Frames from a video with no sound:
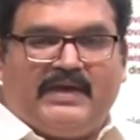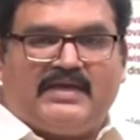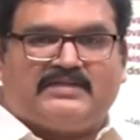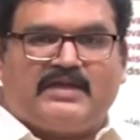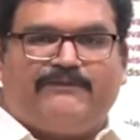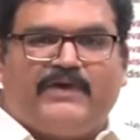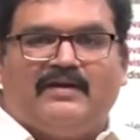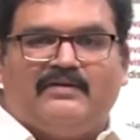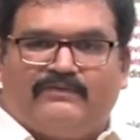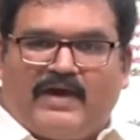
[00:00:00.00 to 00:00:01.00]

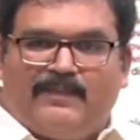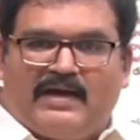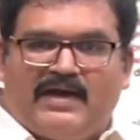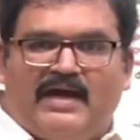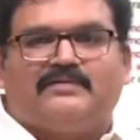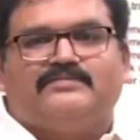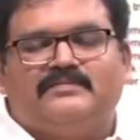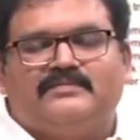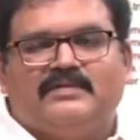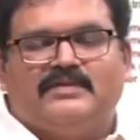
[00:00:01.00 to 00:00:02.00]
ఏపీఎస్ఎఫ్ఎల్ ఫైబర్ నెట్
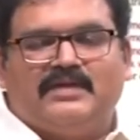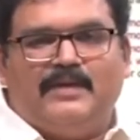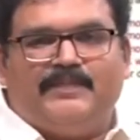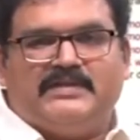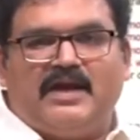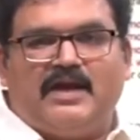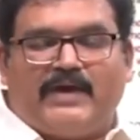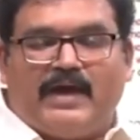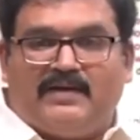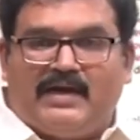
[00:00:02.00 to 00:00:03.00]
ఏపీ
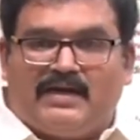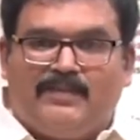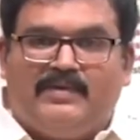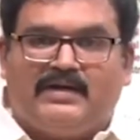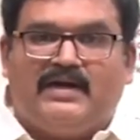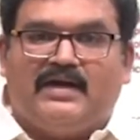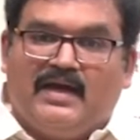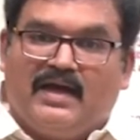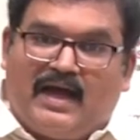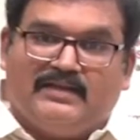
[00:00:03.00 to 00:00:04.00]
స్టేట్ ఫైబర్ నెట్ లిమిటెడ్
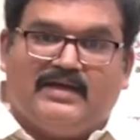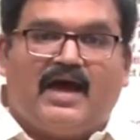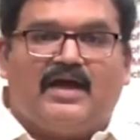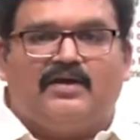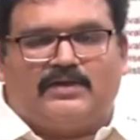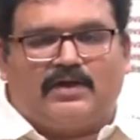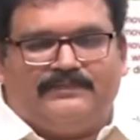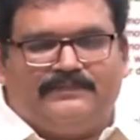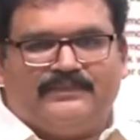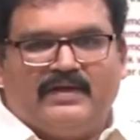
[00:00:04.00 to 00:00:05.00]
అధికారులతో
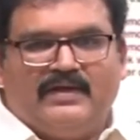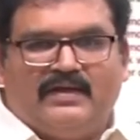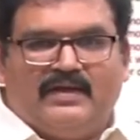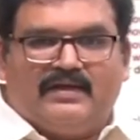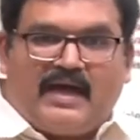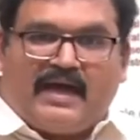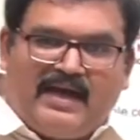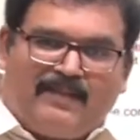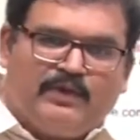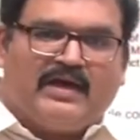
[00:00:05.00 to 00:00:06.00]

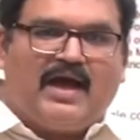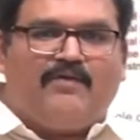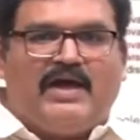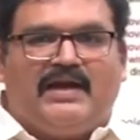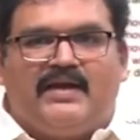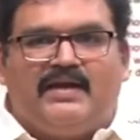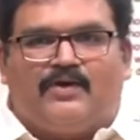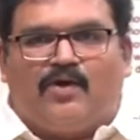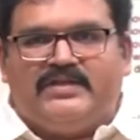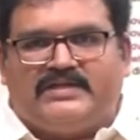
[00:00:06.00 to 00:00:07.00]
తనే ముందుగా
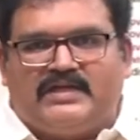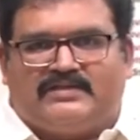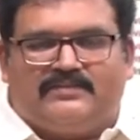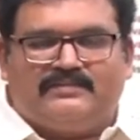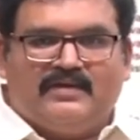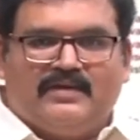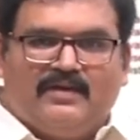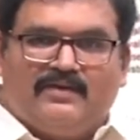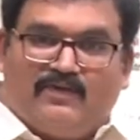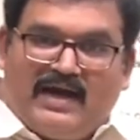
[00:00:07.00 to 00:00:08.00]
వైర్లన్నీ కోయించేసి
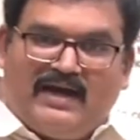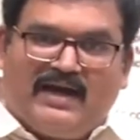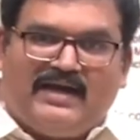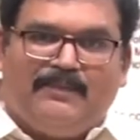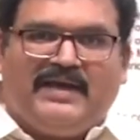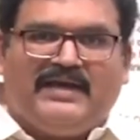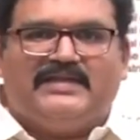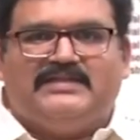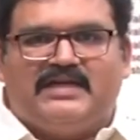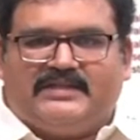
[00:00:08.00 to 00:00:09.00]
వైర్లన్నీ
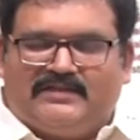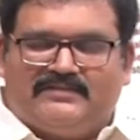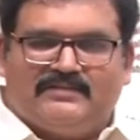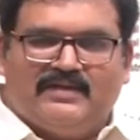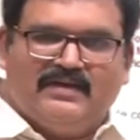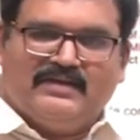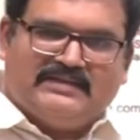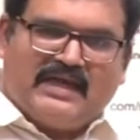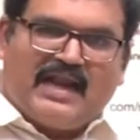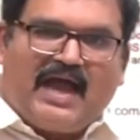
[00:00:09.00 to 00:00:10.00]
పీకించేసి
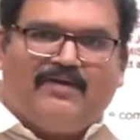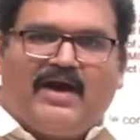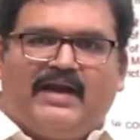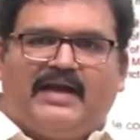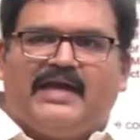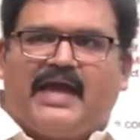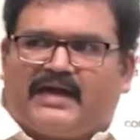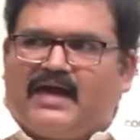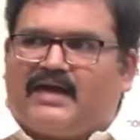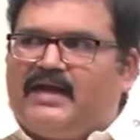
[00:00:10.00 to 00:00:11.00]
జిల్లాల వారీగా
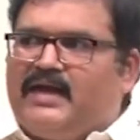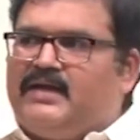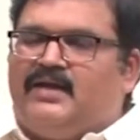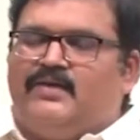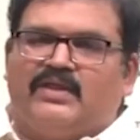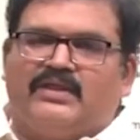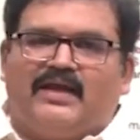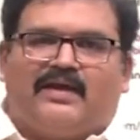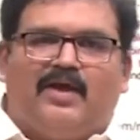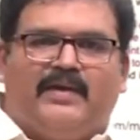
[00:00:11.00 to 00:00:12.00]
ఎక్కడెక్కడ ఎన్నెన్ని
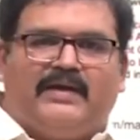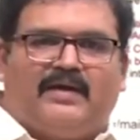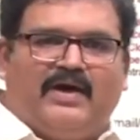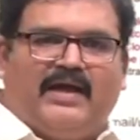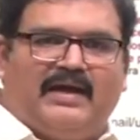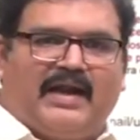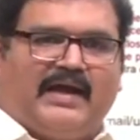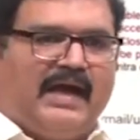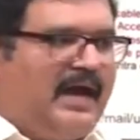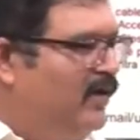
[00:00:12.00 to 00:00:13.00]
వందల కిలోమీటర్ల వైర్లు
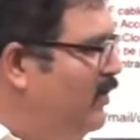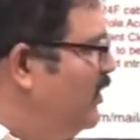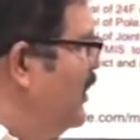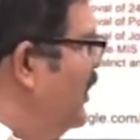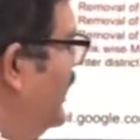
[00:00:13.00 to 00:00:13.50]
లాగాలో